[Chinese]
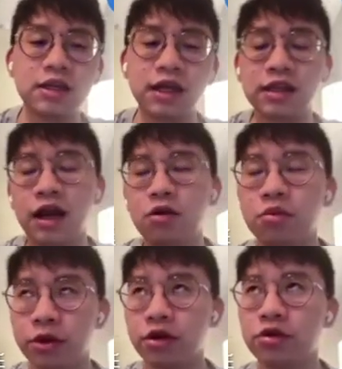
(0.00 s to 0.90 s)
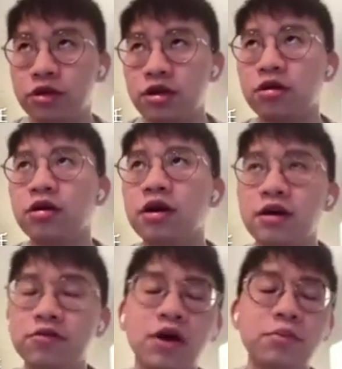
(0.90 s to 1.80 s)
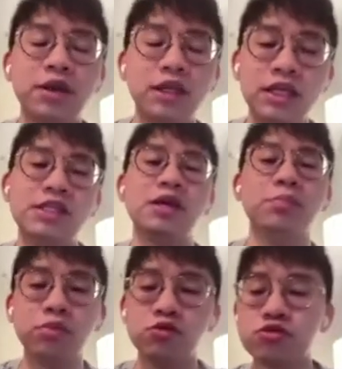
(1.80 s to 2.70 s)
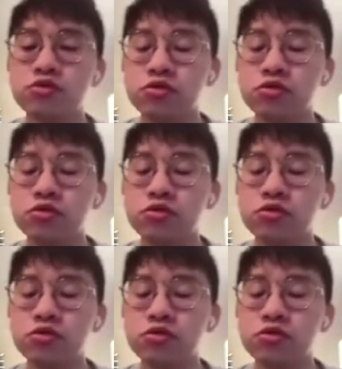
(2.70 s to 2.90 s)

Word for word: 那当然，我们有提供很方便的一键部署，